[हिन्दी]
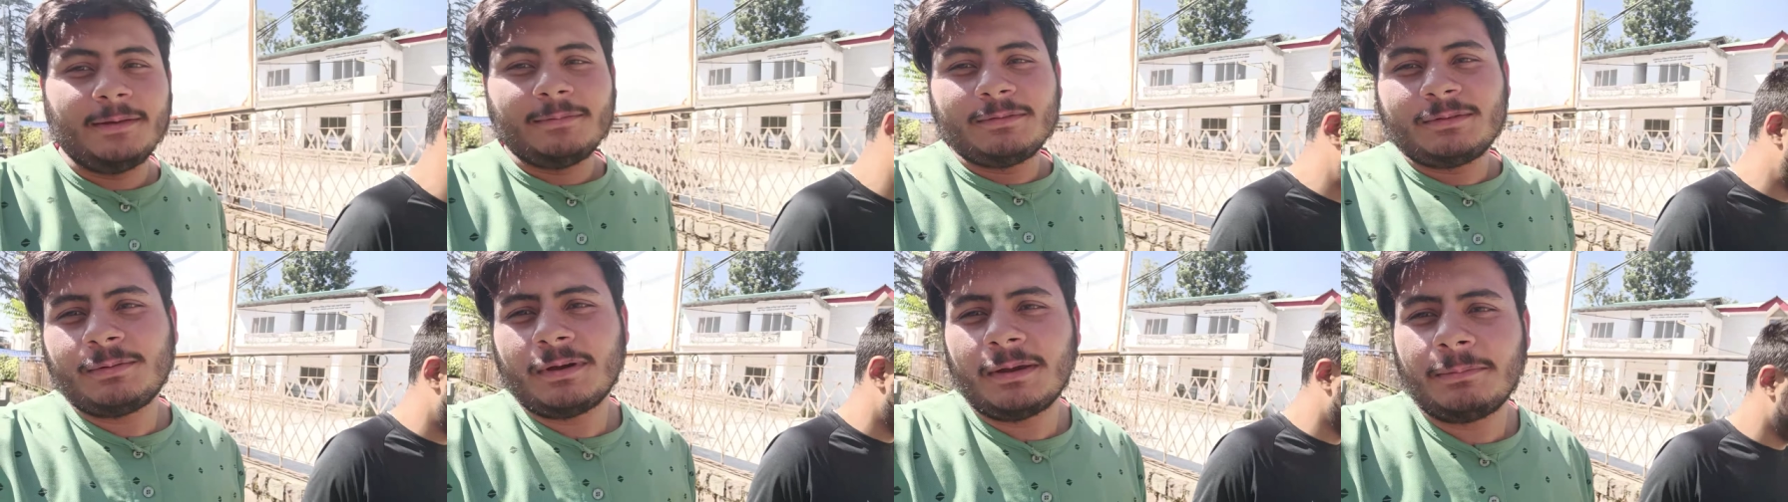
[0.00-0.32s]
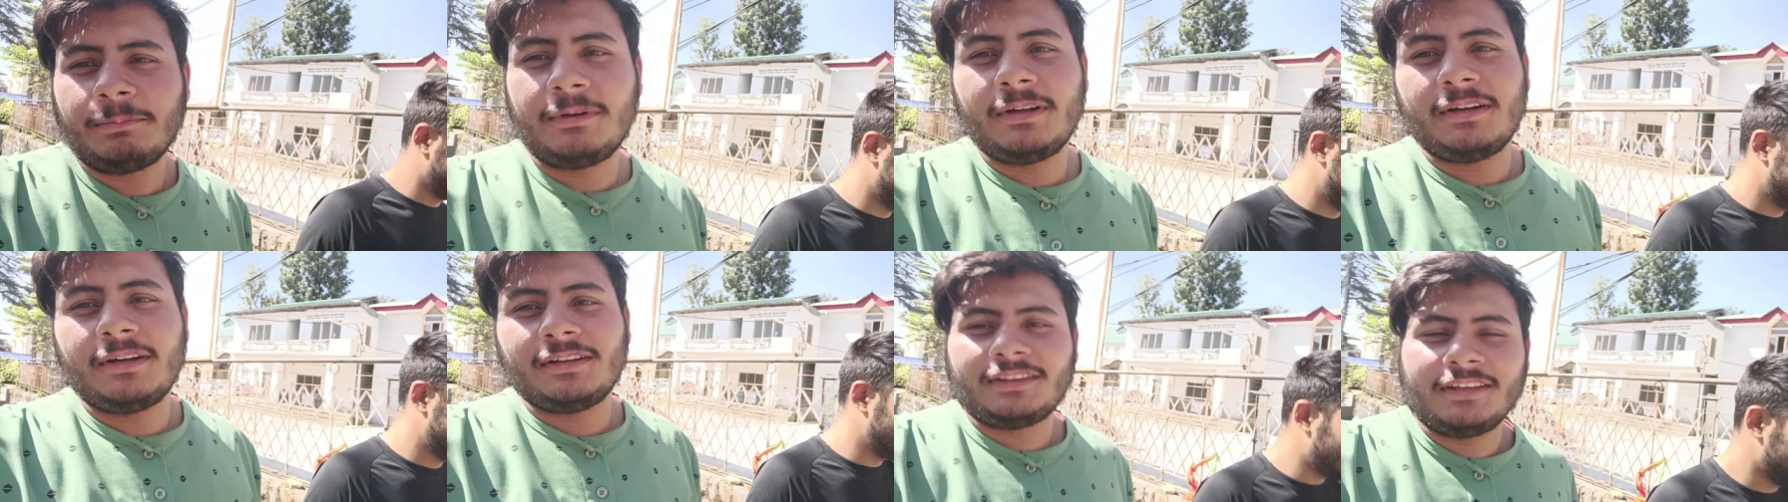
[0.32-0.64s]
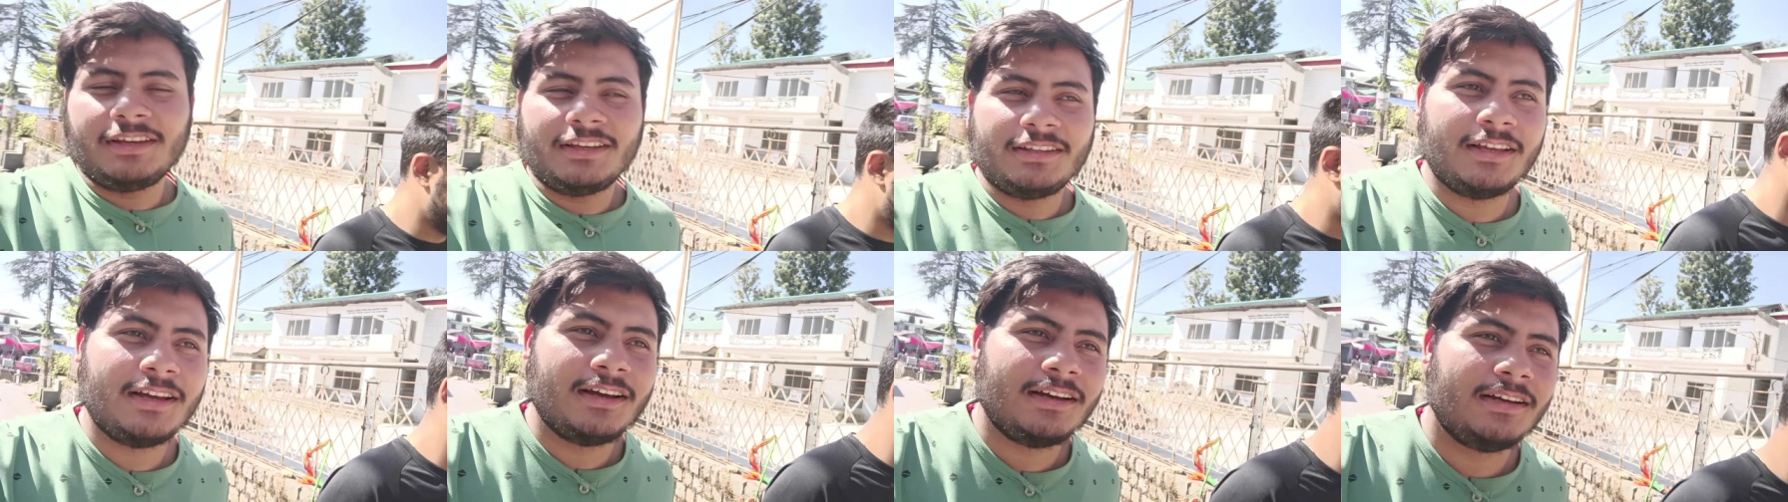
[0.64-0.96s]
एटीएम स्वाइप कर
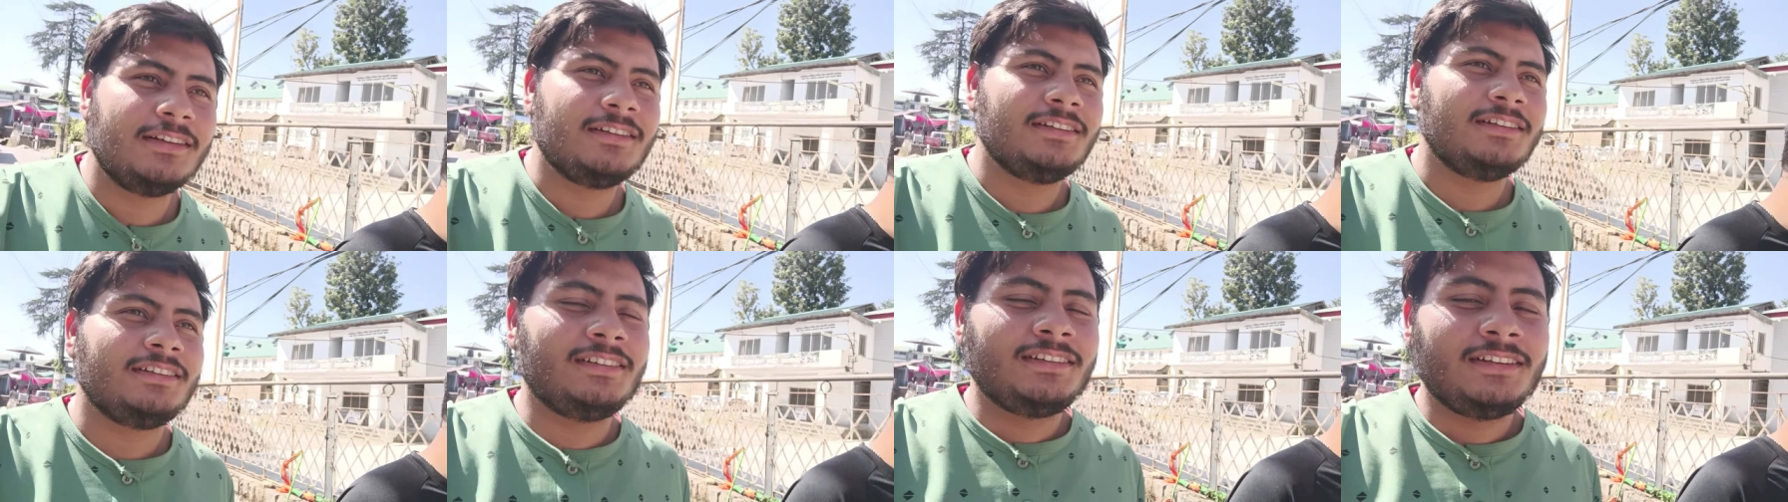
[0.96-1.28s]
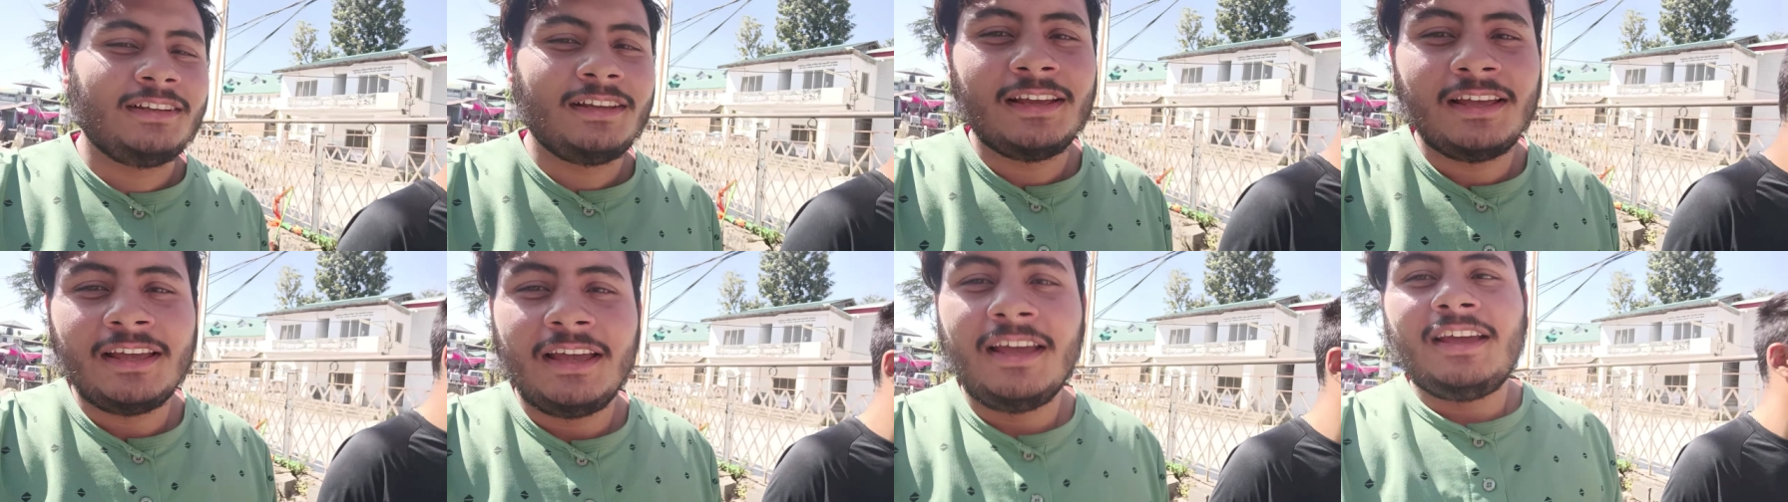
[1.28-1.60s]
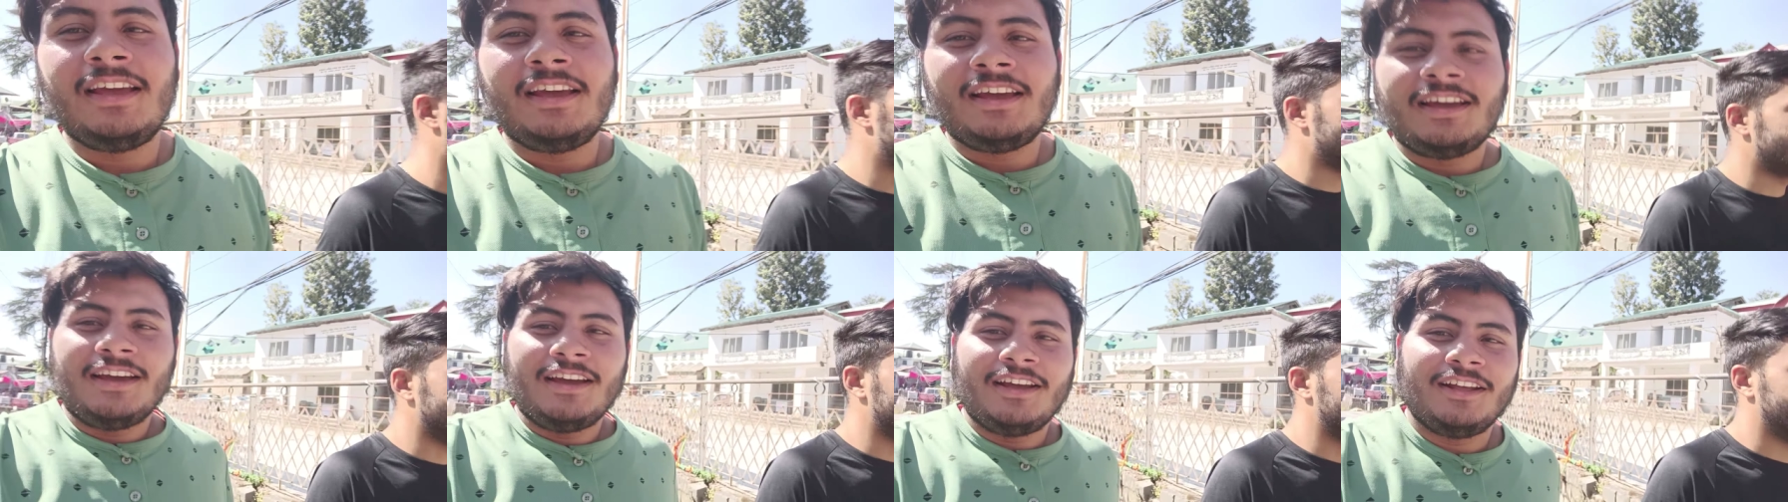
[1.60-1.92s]
दिया था
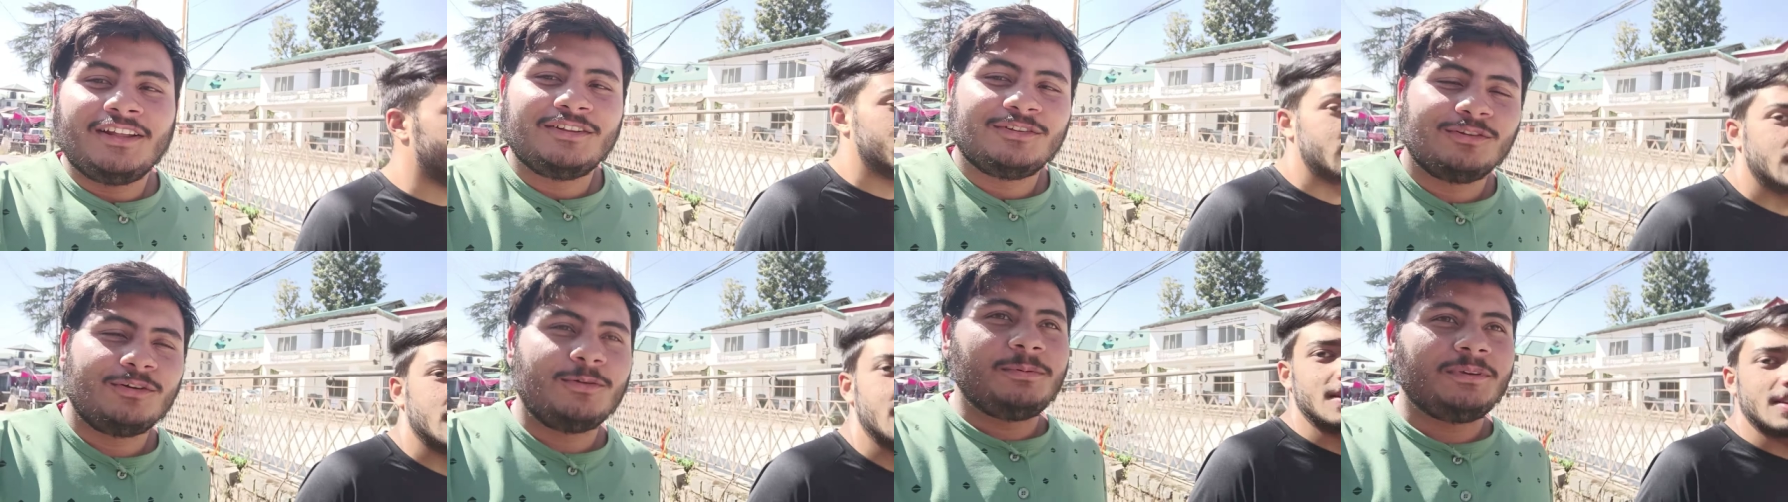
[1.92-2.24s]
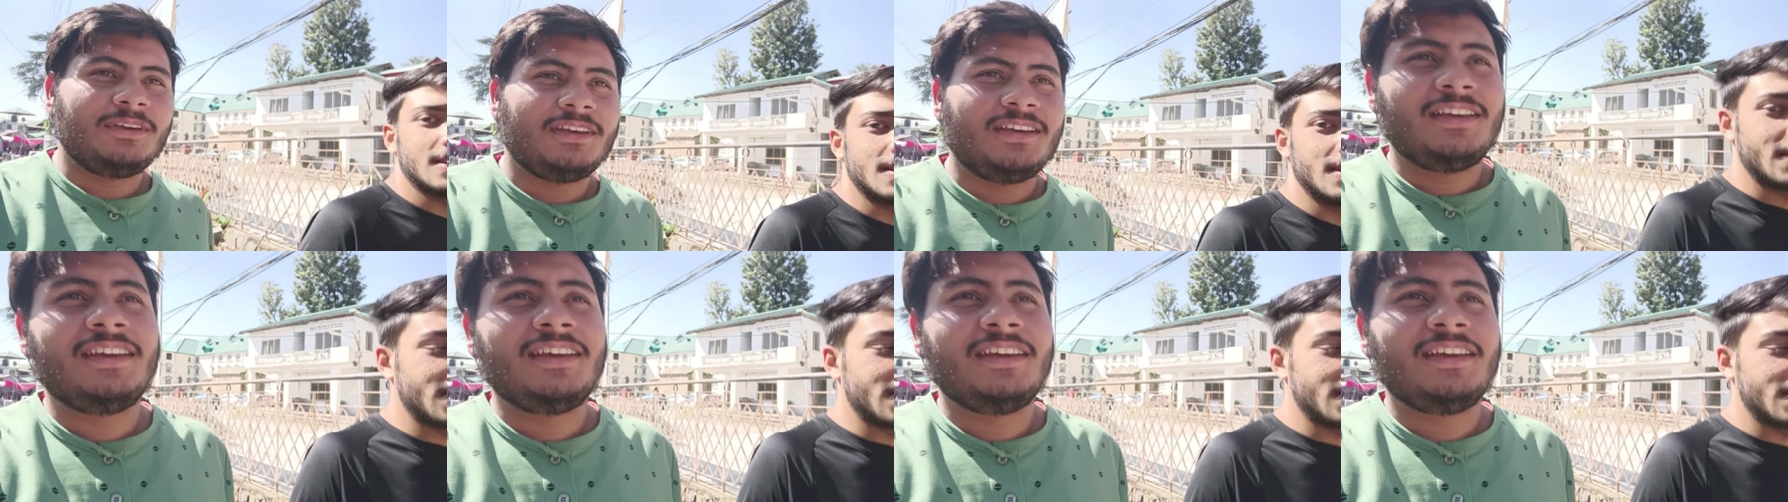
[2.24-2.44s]
तो अभी